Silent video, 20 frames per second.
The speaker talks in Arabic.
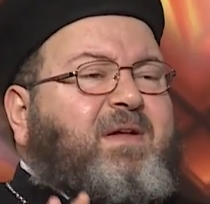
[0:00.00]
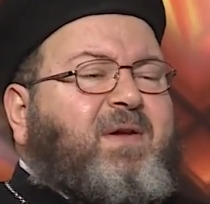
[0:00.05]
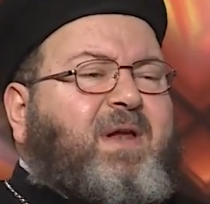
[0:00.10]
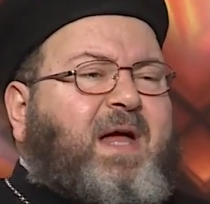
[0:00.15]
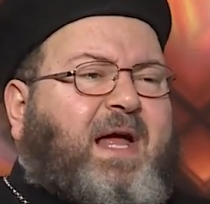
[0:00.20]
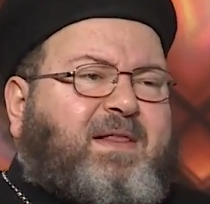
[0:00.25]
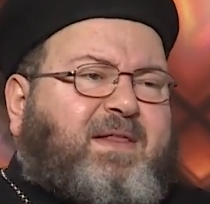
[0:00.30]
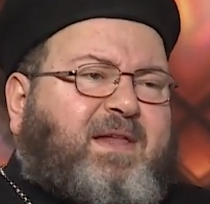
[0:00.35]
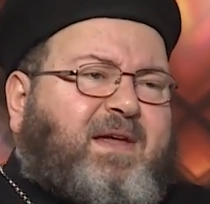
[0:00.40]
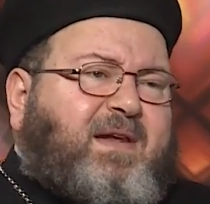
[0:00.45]

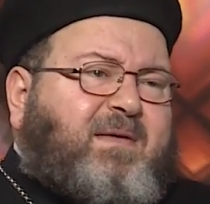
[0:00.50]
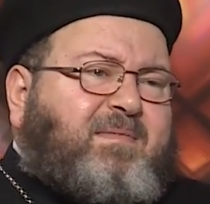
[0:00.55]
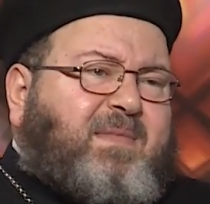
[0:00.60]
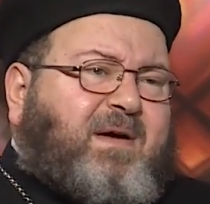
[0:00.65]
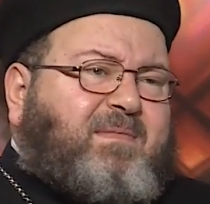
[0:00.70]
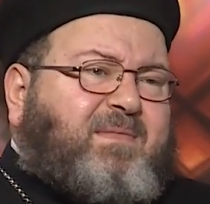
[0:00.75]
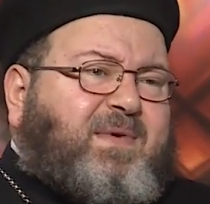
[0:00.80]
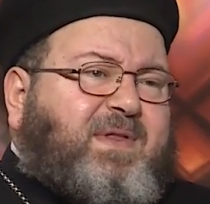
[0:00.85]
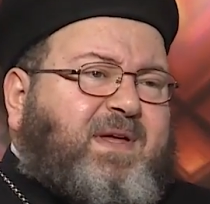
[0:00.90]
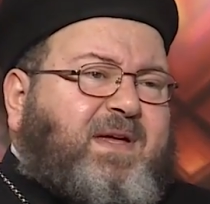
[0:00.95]
عندنا
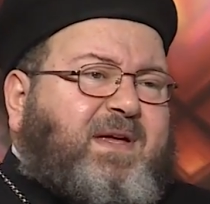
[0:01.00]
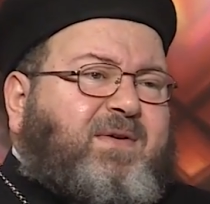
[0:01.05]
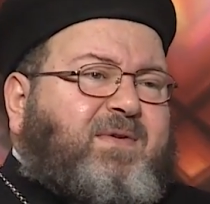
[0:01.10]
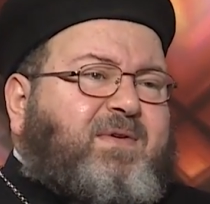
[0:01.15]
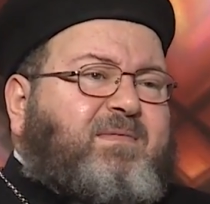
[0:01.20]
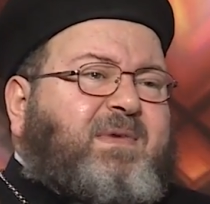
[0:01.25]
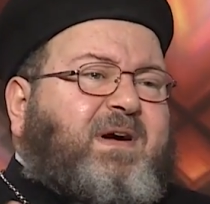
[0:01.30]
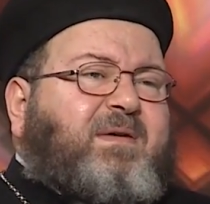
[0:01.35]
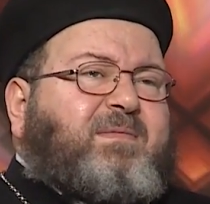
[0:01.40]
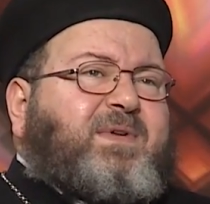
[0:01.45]
معموديه
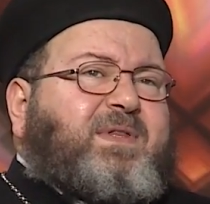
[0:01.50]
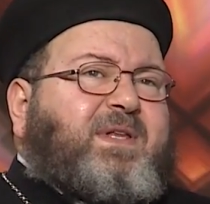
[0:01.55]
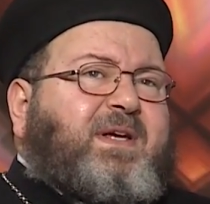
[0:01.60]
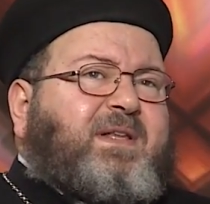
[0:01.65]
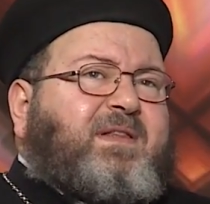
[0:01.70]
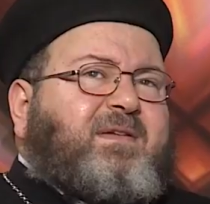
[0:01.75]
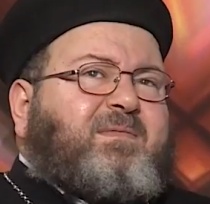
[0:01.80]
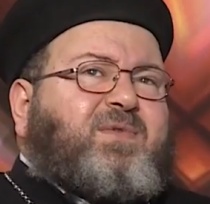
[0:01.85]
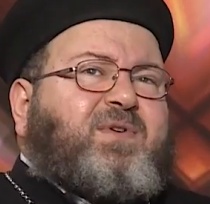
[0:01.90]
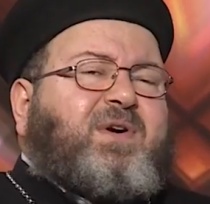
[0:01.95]
والمعموديه
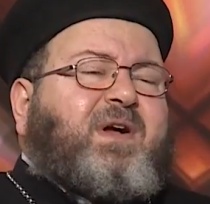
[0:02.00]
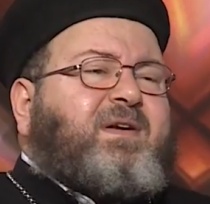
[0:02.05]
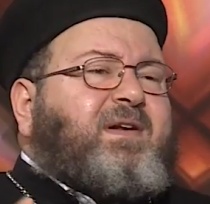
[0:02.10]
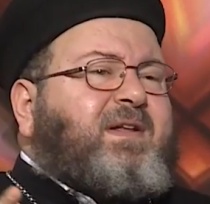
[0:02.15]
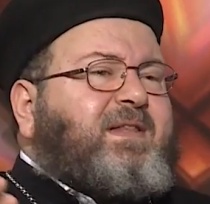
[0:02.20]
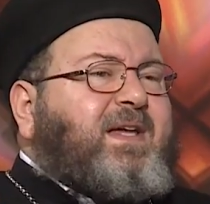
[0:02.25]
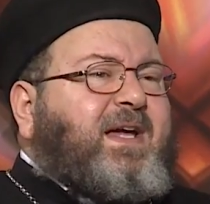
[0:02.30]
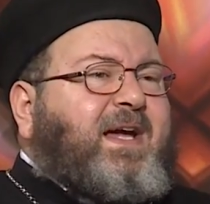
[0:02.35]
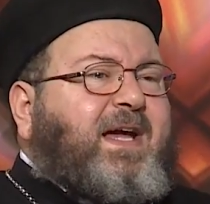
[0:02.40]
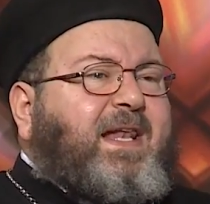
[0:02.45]
دي
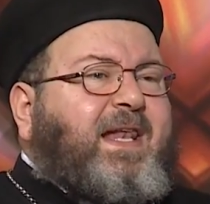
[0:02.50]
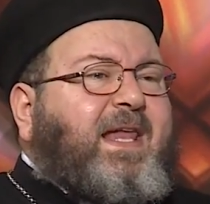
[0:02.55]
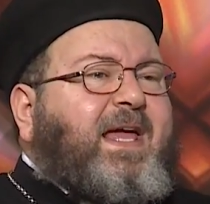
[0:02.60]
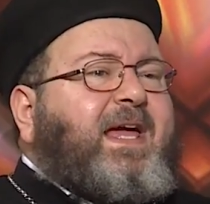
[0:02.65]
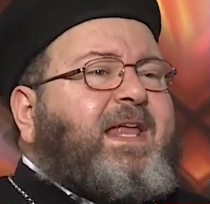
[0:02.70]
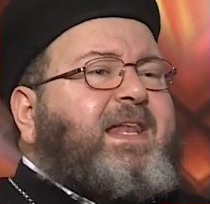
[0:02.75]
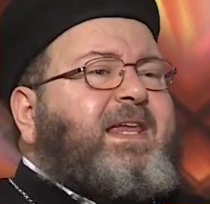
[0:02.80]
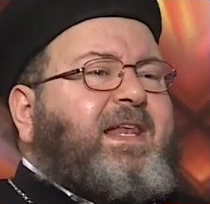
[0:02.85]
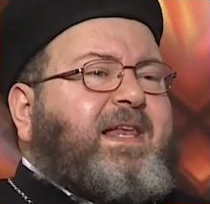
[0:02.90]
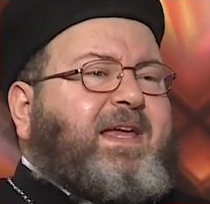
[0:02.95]
مجرد
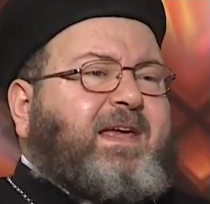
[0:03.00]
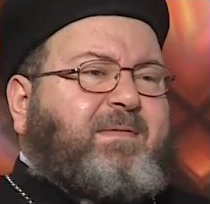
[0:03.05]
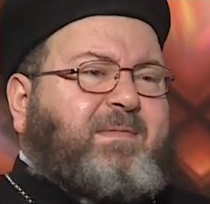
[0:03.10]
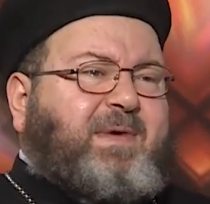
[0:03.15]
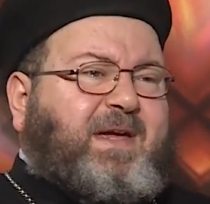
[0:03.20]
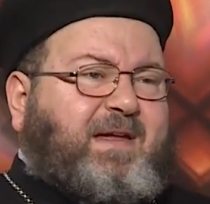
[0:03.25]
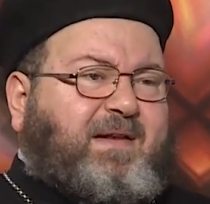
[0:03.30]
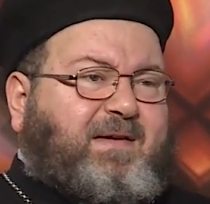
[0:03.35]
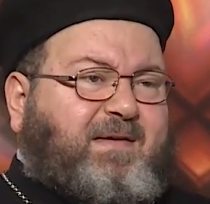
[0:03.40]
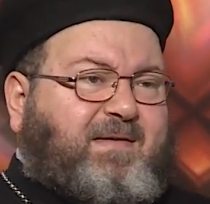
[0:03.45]
اعلان
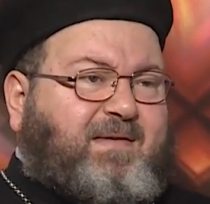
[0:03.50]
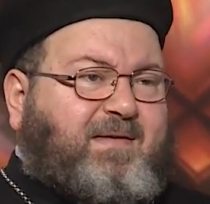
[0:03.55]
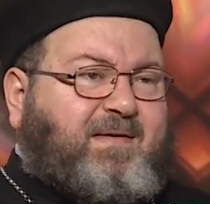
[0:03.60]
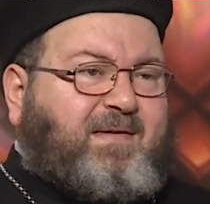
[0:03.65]
الايمان